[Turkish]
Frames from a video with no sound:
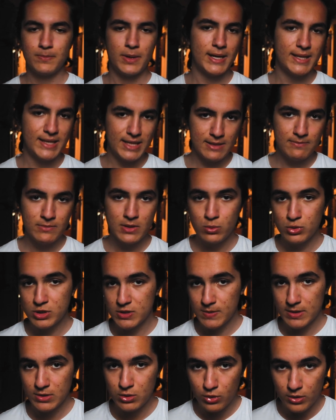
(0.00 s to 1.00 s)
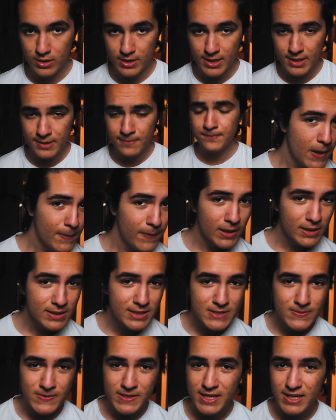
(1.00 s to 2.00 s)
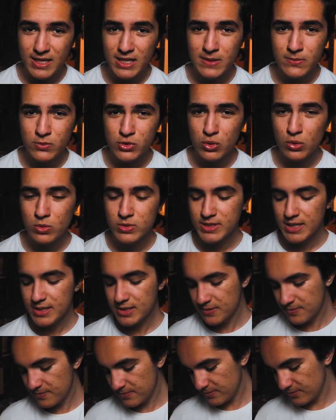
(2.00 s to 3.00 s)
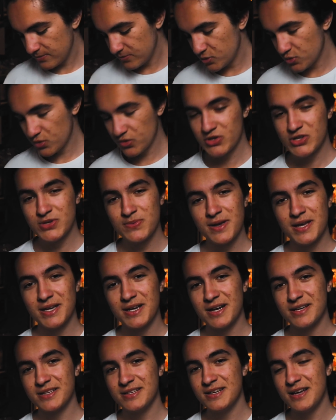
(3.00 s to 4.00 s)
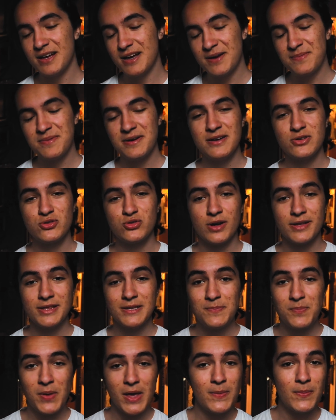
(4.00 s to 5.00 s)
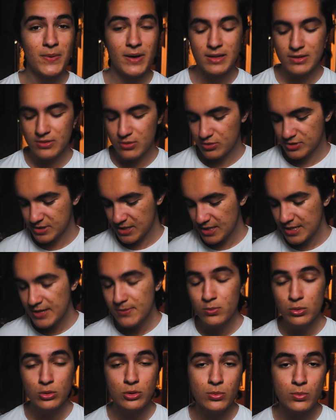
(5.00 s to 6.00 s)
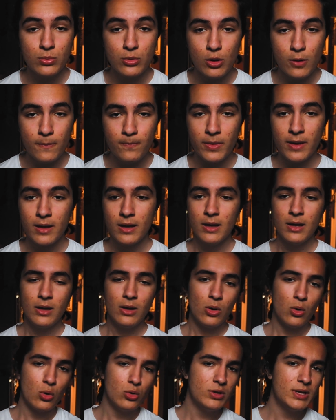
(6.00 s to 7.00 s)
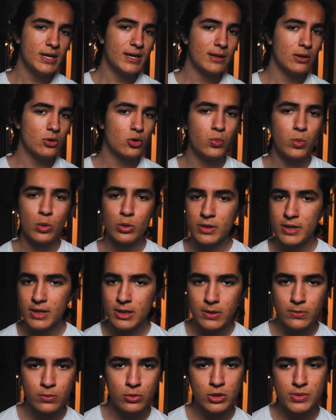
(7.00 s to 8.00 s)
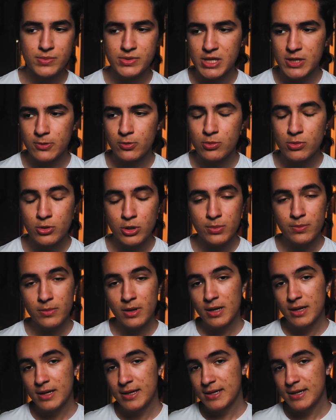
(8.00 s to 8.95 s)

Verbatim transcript: Para dediğimde bu sweatcoinler. PayPal kısmını yakalamış olsaydım çok işime yarardı ama şu anda PayPal özelliği bulunmuyor. Onun yerine kuponlar alabiliyorum, şey yapabiliyorum.